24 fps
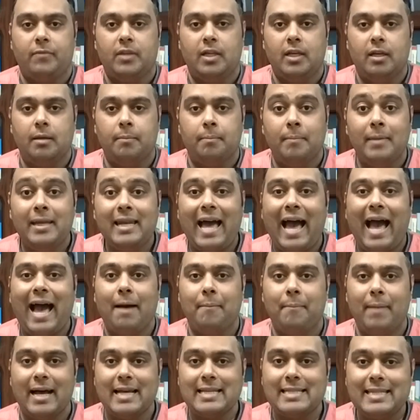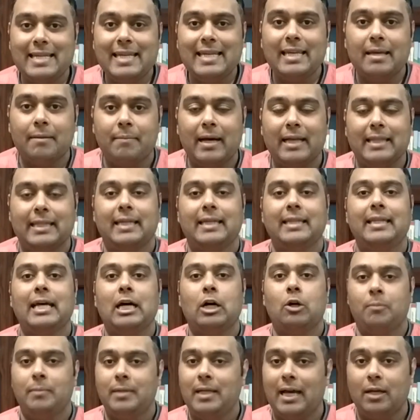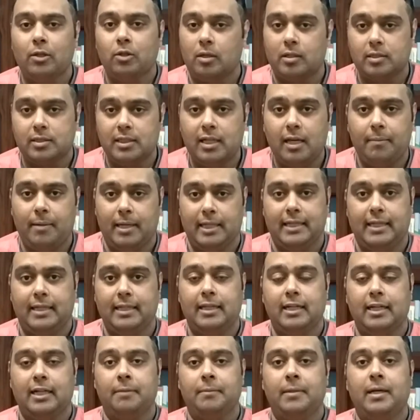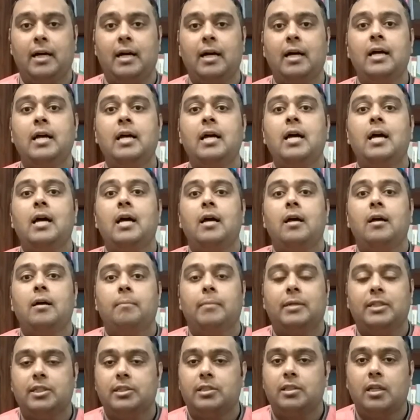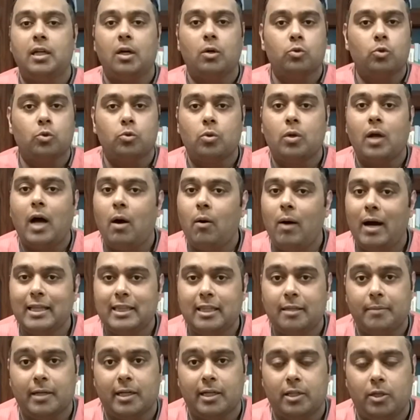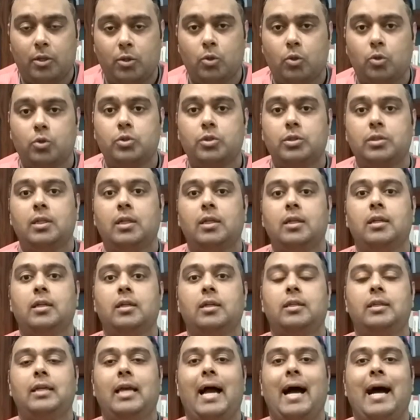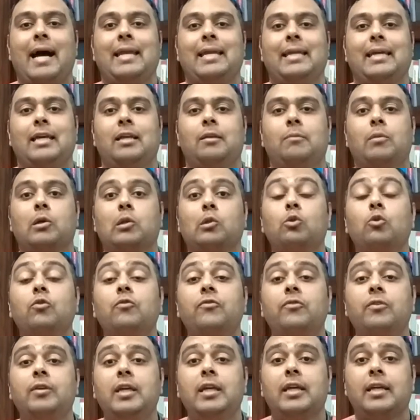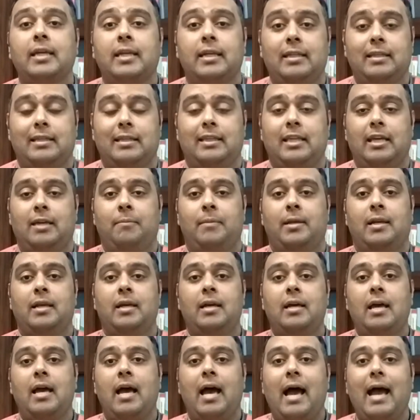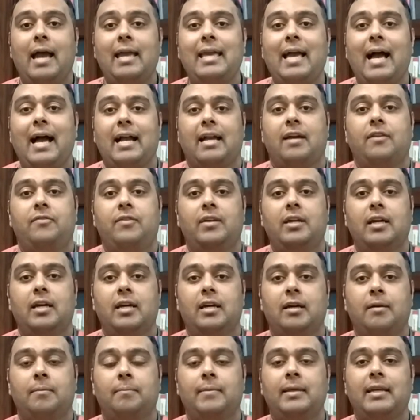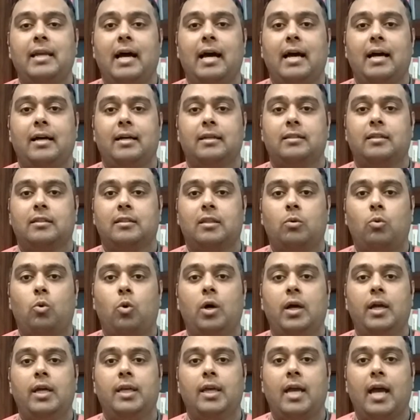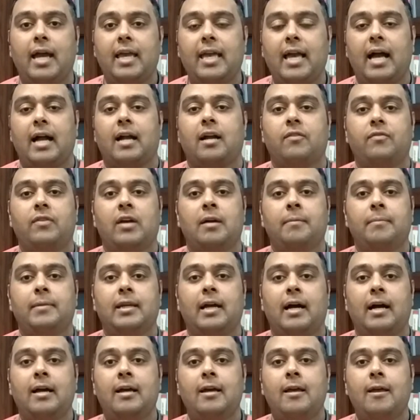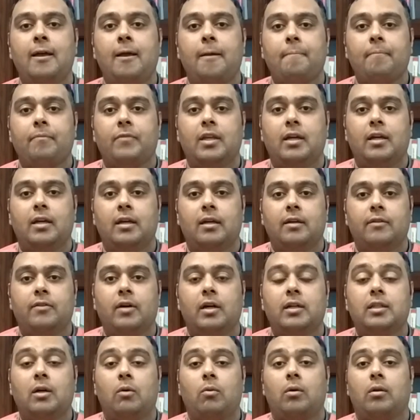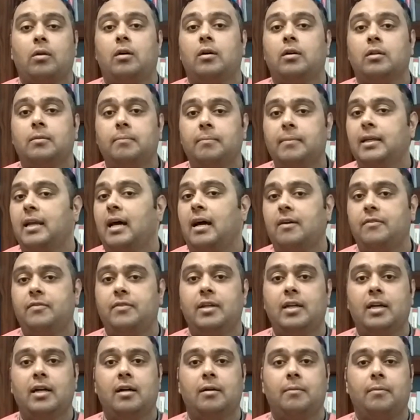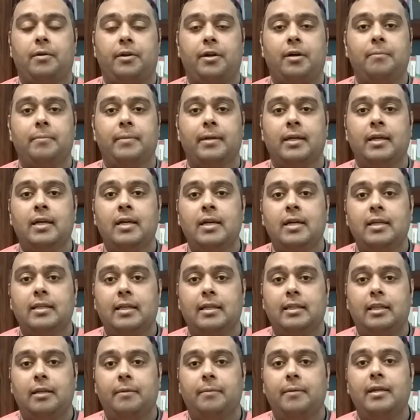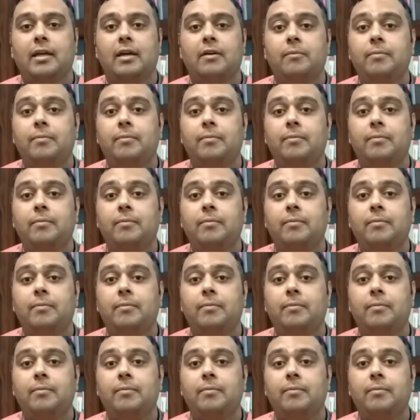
منح بحثيه بعد كده او منح دراسيه بعد كده يا جماعه ماجستير او دكتوراه او حتى بكالوريوس يعني المطلوب فيك ان انت تعمل اي حاجه فيها منح تطوعيه اي حاجه فيها منح آه، فيها دورات منح فيها برامج تدريبيه